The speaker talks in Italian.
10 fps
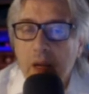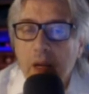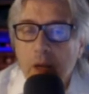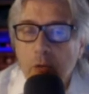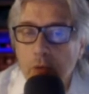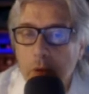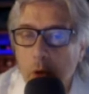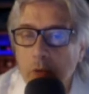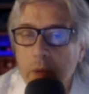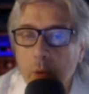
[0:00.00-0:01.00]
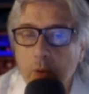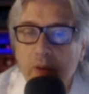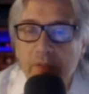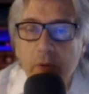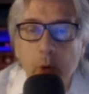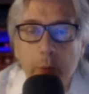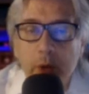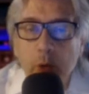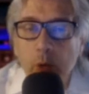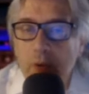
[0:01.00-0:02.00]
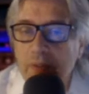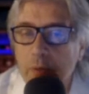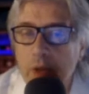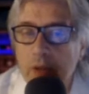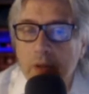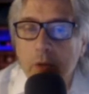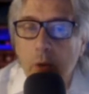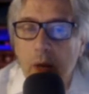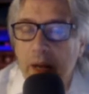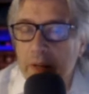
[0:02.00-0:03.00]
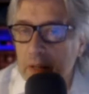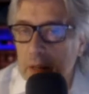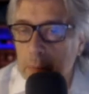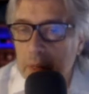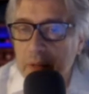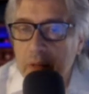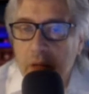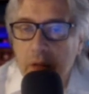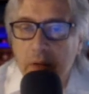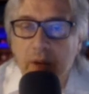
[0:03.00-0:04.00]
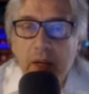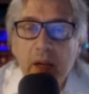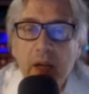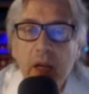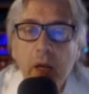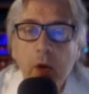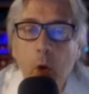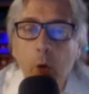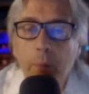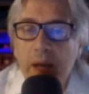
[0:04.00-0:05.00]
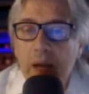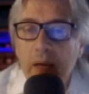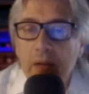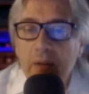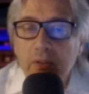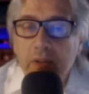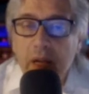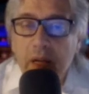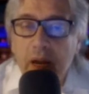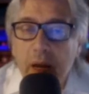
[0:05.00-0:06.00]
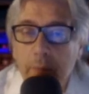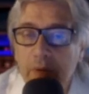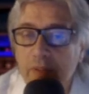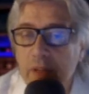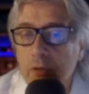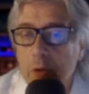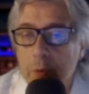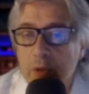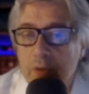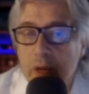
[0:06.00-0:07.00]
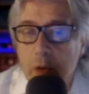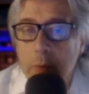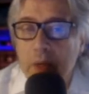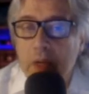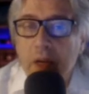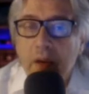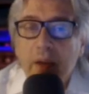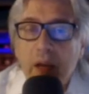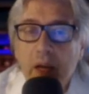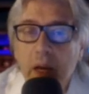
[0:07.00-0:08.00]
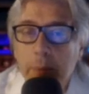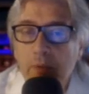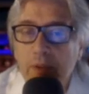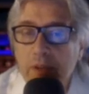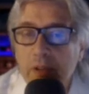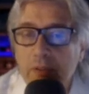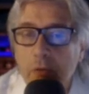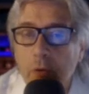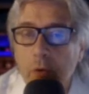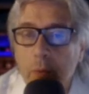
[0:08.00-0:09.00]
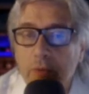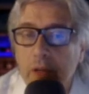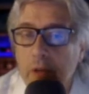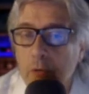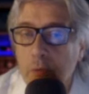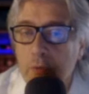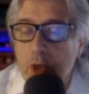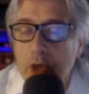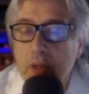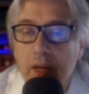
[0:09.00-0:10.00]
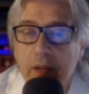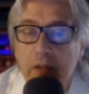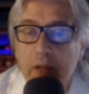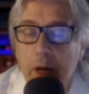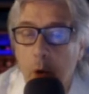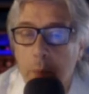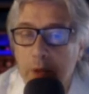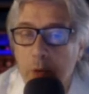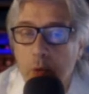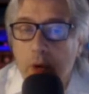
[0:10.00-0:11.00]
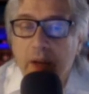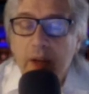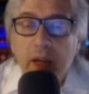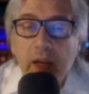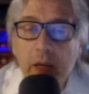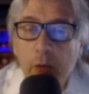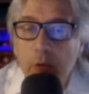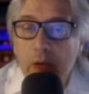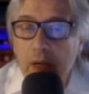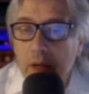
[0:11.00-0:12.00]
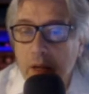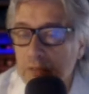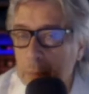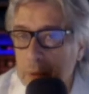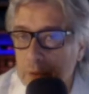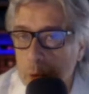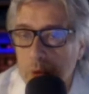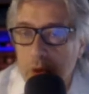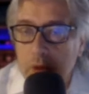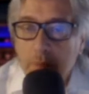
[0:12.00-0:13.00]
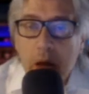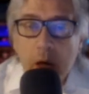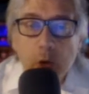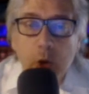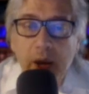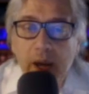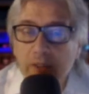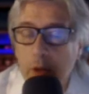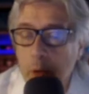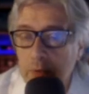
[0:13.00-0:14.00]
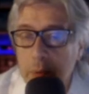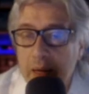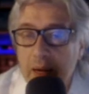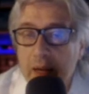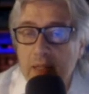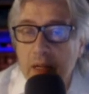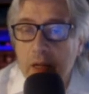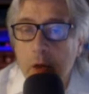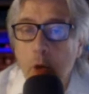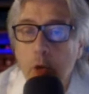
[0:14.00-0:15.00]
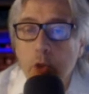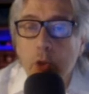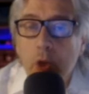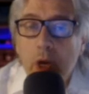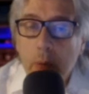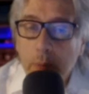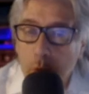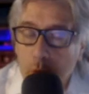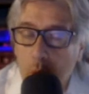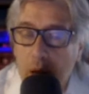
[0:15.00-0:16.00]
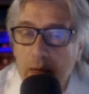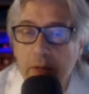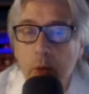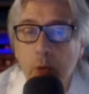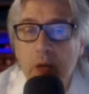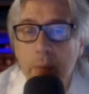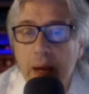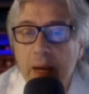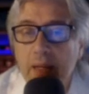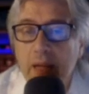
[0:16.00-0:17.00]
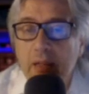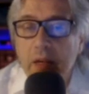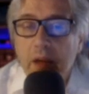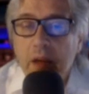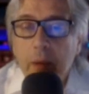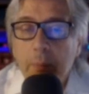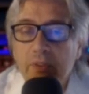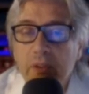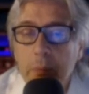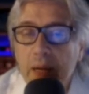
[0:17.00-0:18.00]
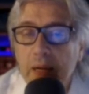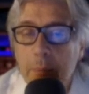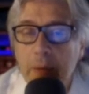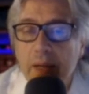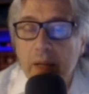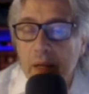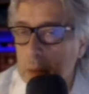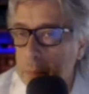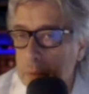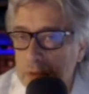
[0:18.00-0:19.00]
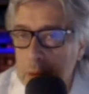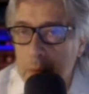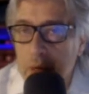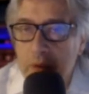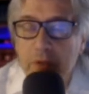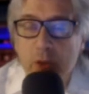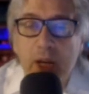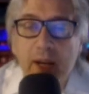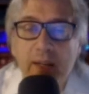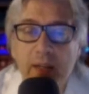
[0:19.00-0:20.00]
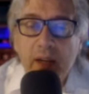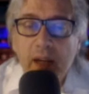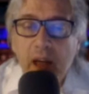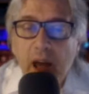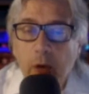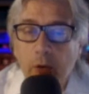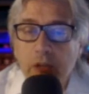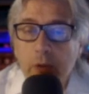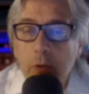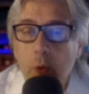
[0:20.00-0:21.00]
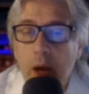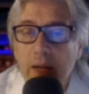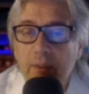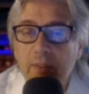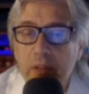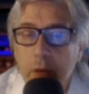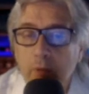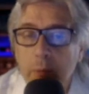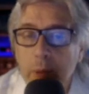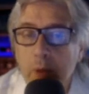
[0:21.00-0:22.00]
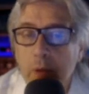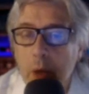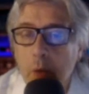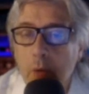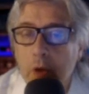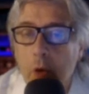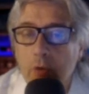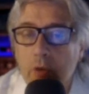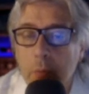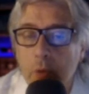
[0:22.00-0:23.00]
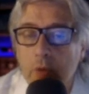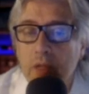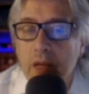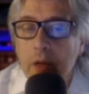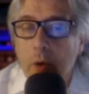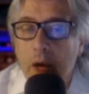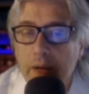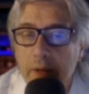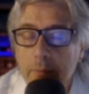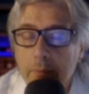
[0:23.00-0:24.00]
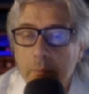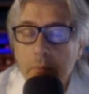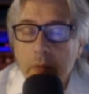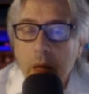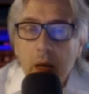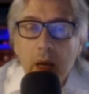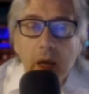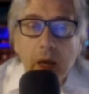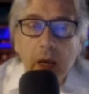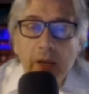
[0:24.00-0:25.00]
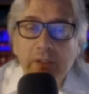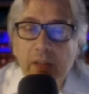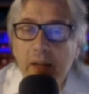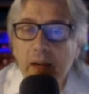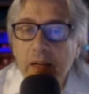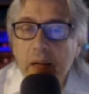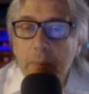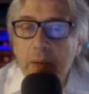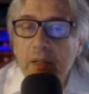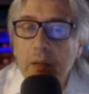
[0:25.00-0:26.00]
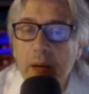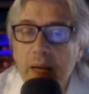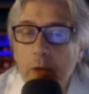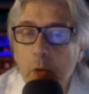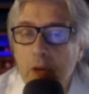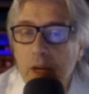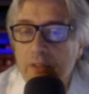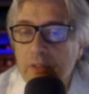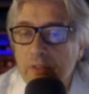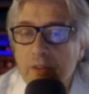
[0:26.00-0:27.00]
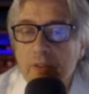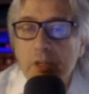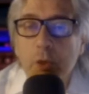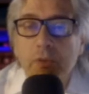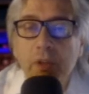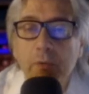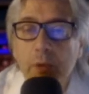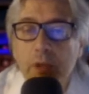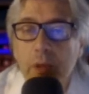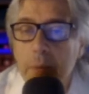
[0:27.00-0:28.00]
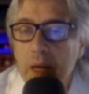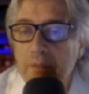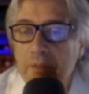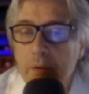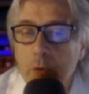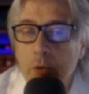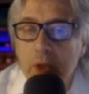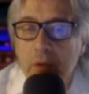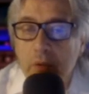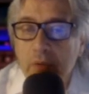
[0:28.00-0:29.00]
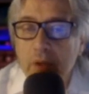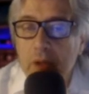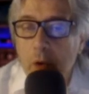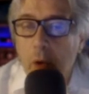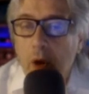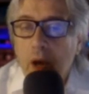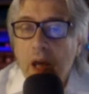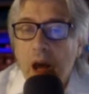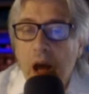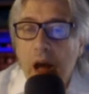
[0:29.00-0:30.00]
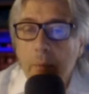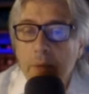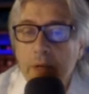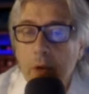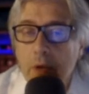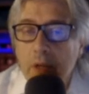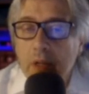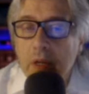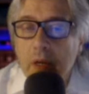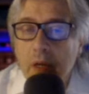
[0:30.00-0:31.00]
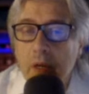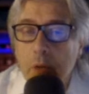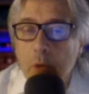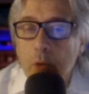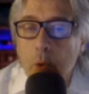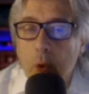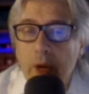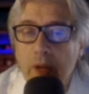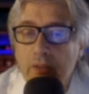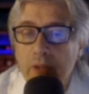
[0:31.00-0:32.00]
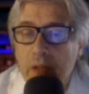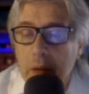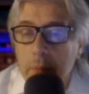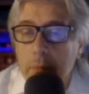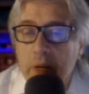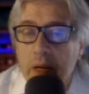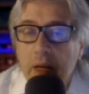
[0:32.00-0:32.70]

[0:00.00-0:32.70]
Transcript: sui contributi a fondo perduto a favore di titolari di partite IVA. Come eh, si era previsto, specificato Bini, le provviste si sono dimostrate sufficienti a garantire copertura e a tutte le richieste pervenute. Cioè è stato possibile grazie all'incrocio puntuale di tutte le banche dati per stimare la platea dei possibili beneficiari. Allo stato attuale 29 milioni di euro di contributi da erogare. È stata la linea marittima Grado Trieste, servizio estivo di TPL FVG, fino a mercoledì eh, 2 settembre